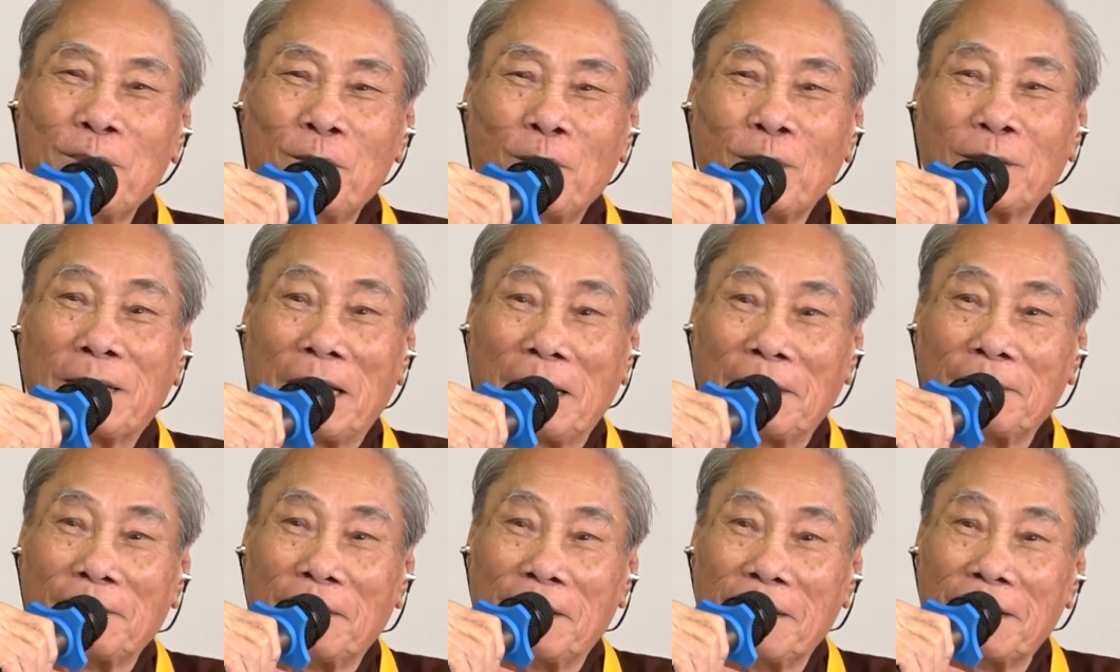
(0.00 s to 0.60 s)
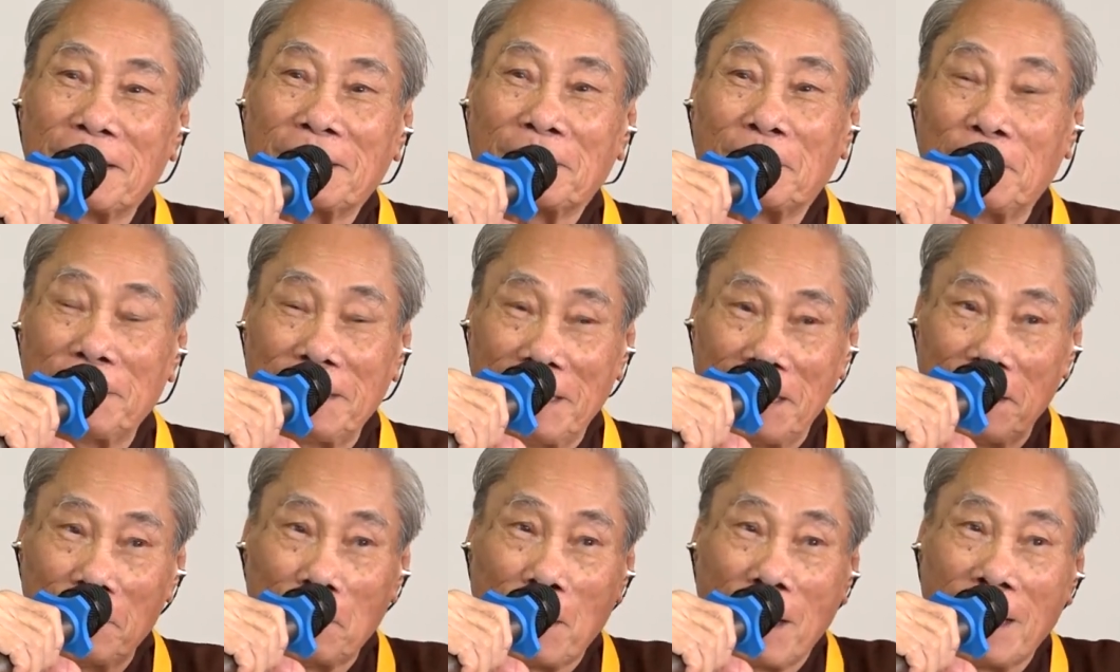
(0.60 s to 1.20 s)
Muốn thành Phật phải
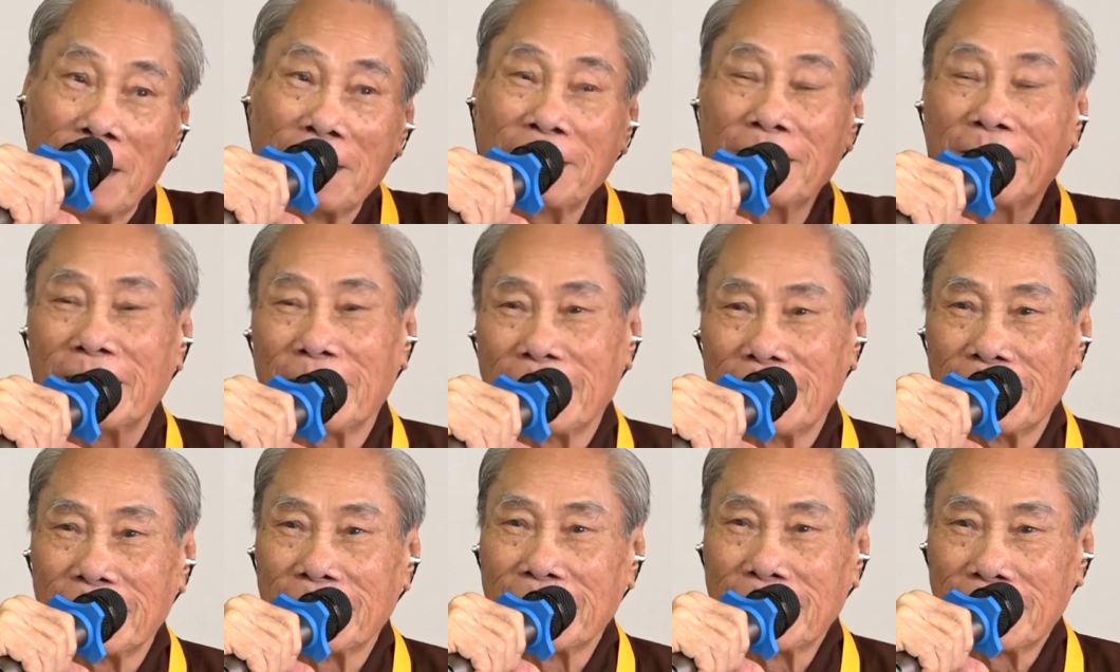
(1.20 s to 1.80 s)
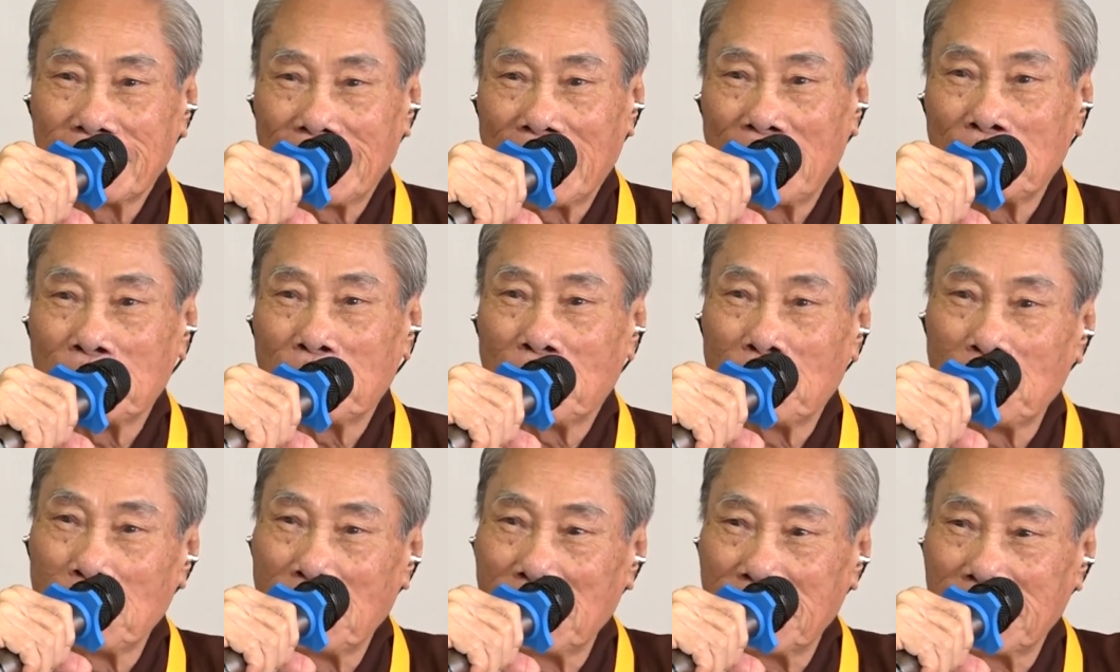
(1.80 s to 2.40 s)
về bển đó,
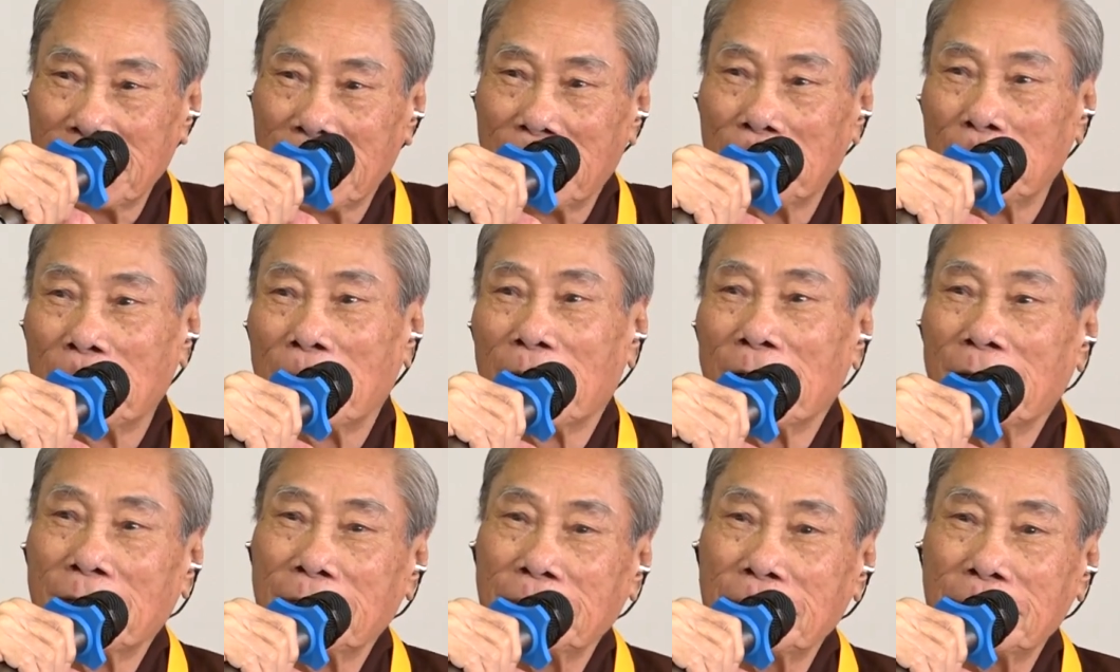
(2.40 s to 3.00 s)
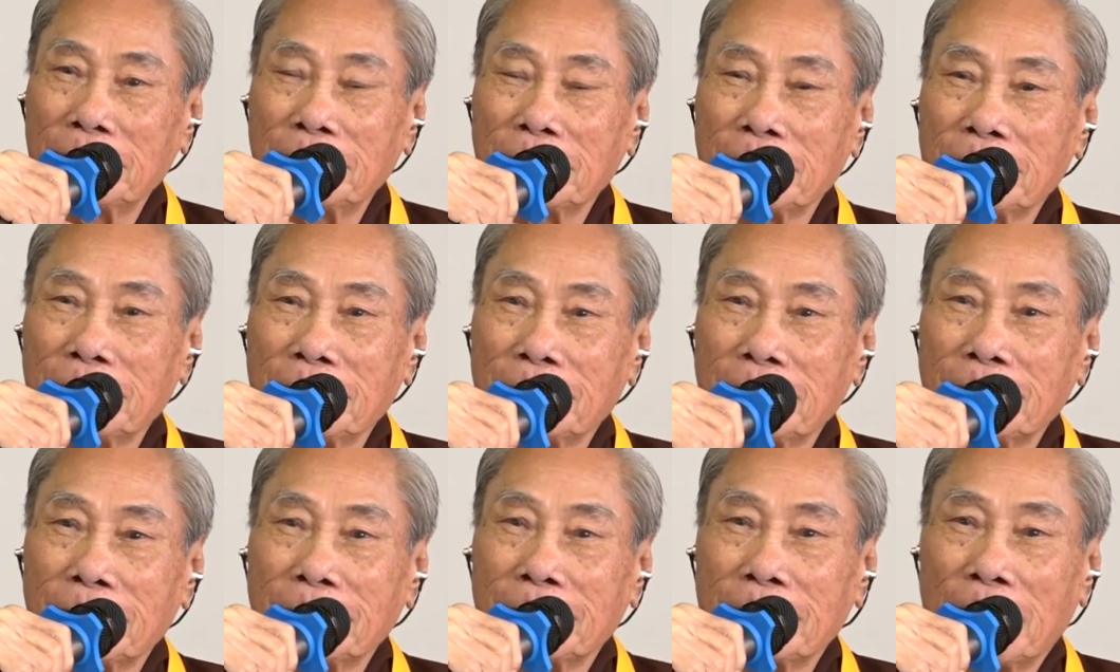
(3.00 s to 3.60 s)
đem công đức về bển.
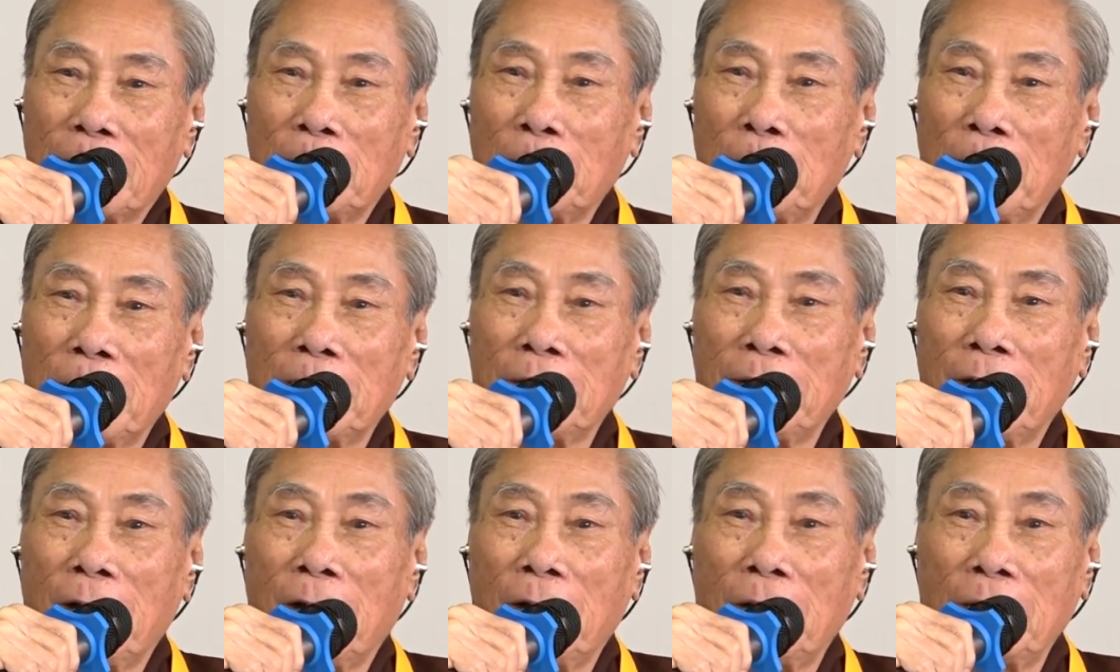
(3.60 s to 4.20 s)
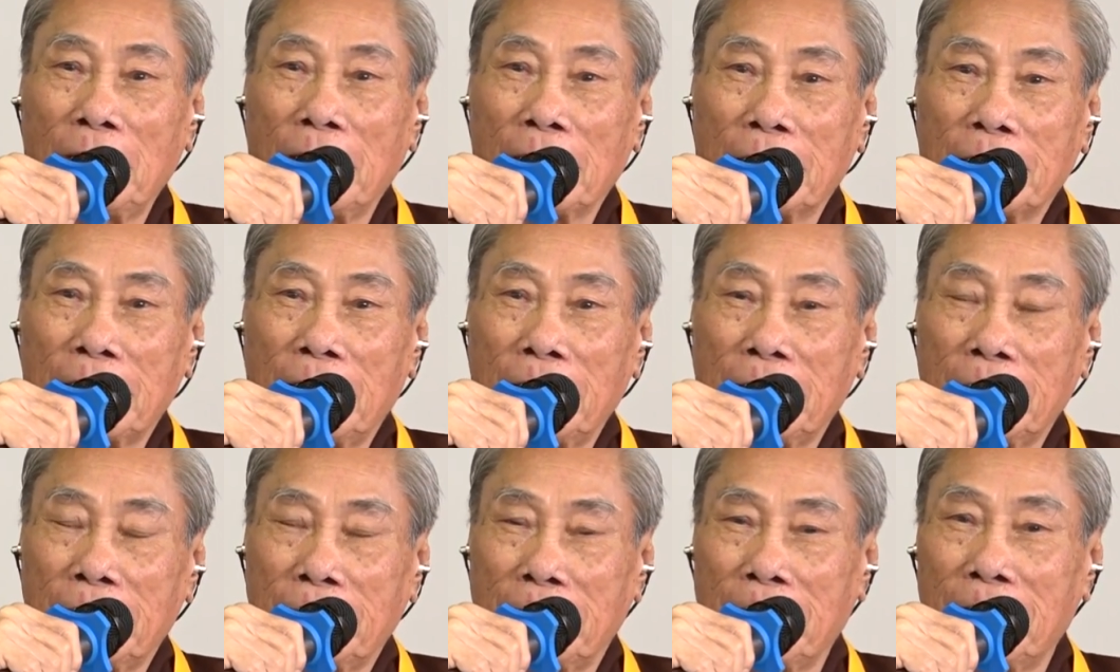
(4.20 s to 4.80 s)
Ở bên đó là
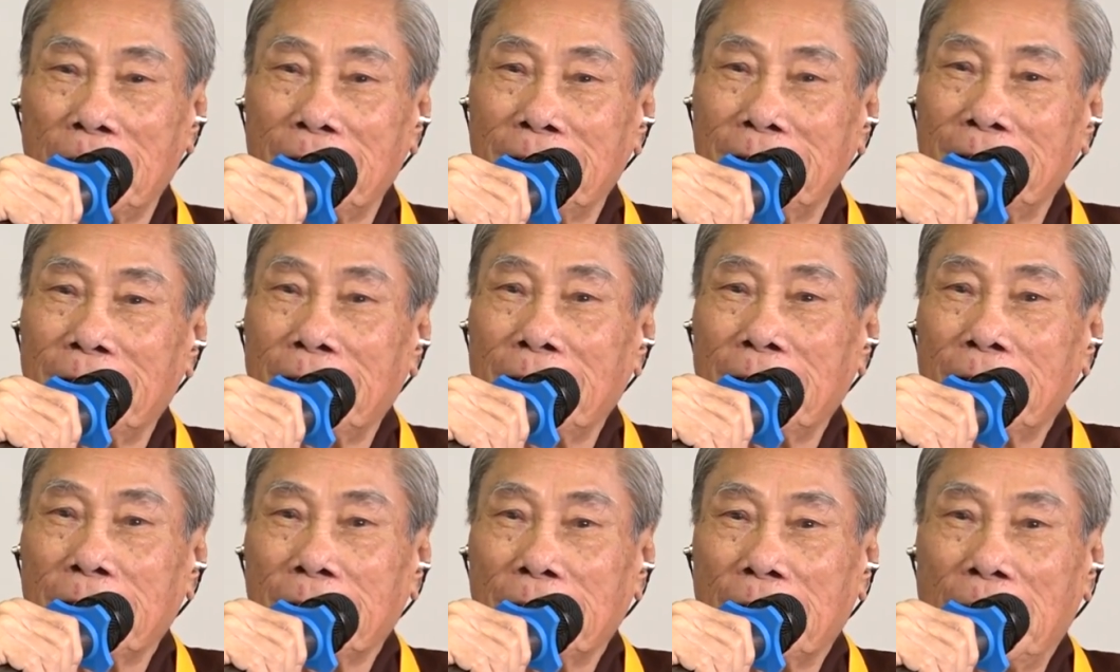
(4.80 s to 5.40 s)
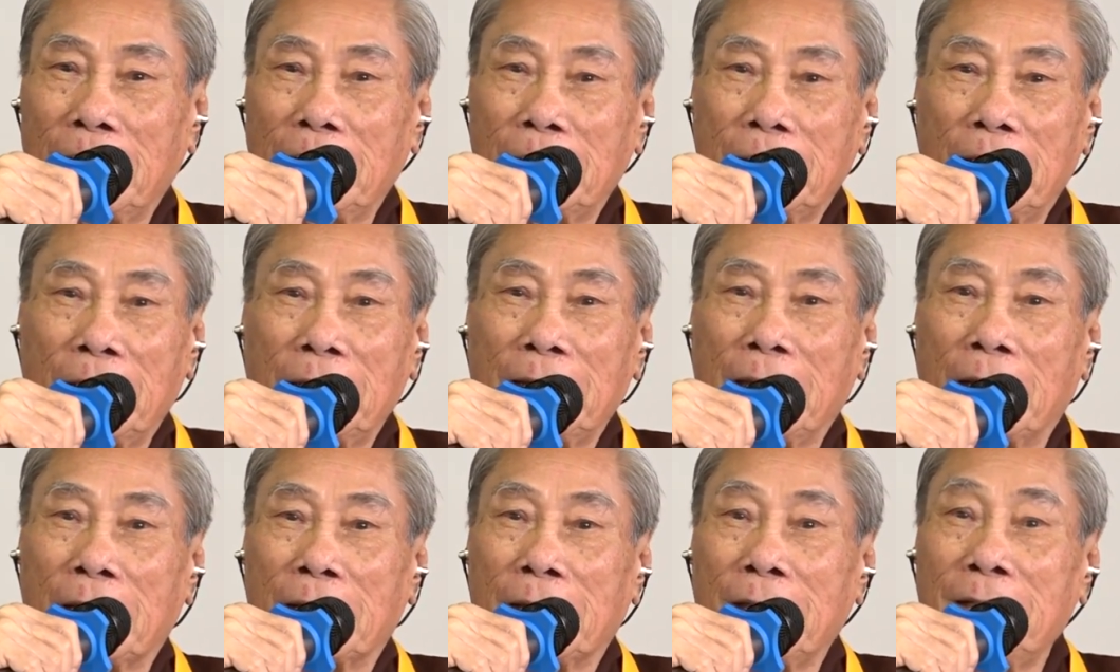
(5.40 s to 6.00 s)
cái cơ, cái,
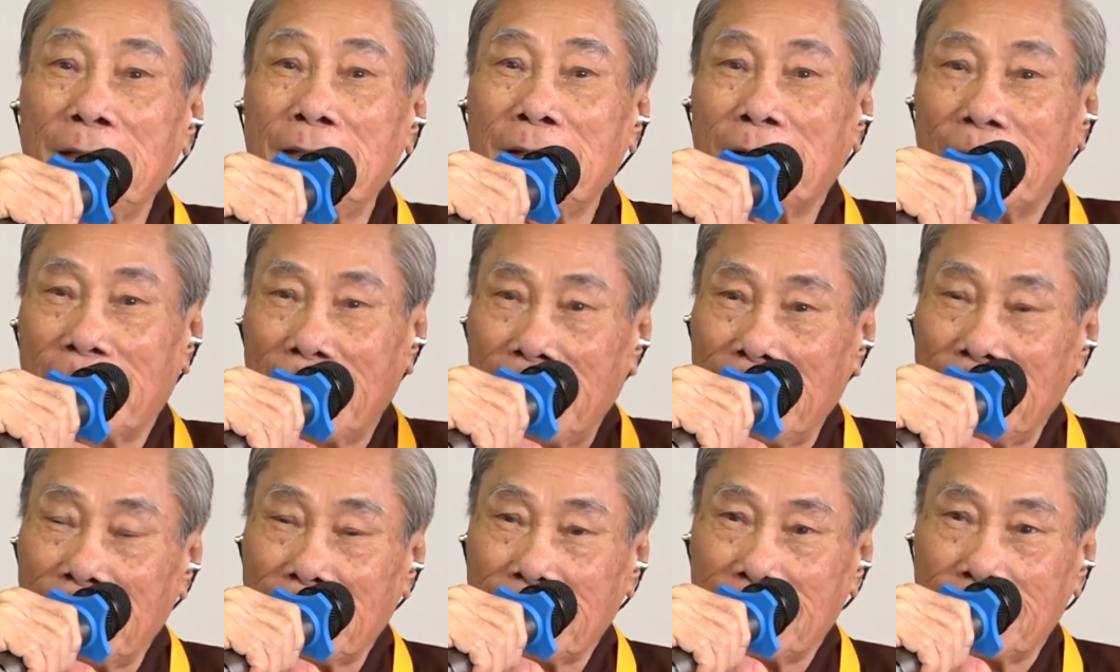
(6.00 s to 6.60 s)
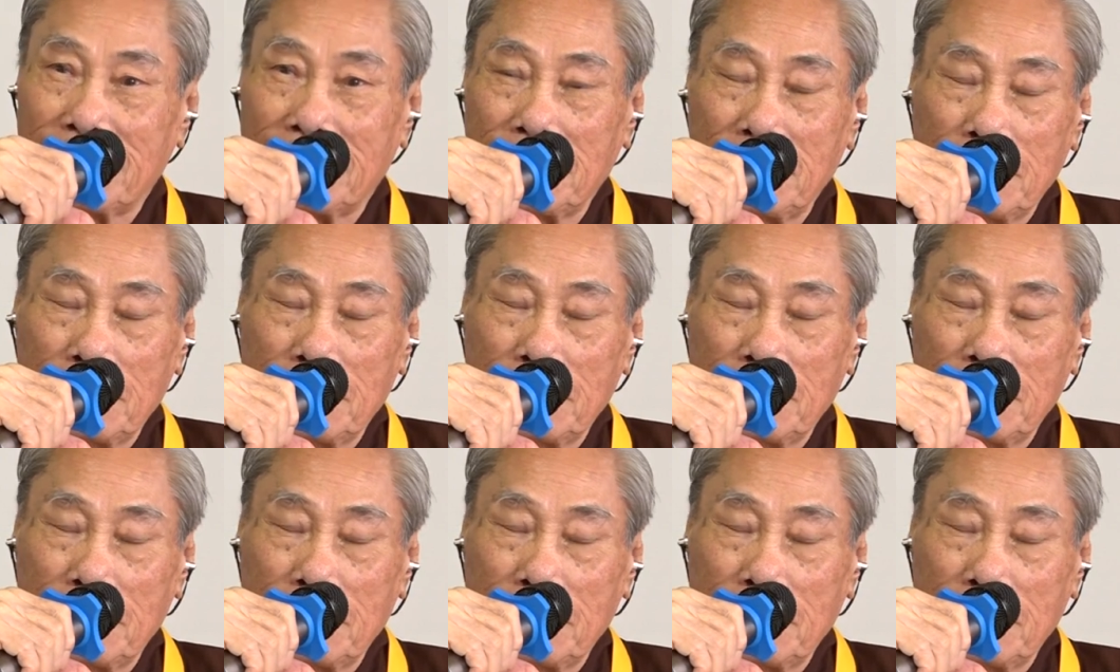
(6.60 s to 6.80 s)
cái vật lý nó khác.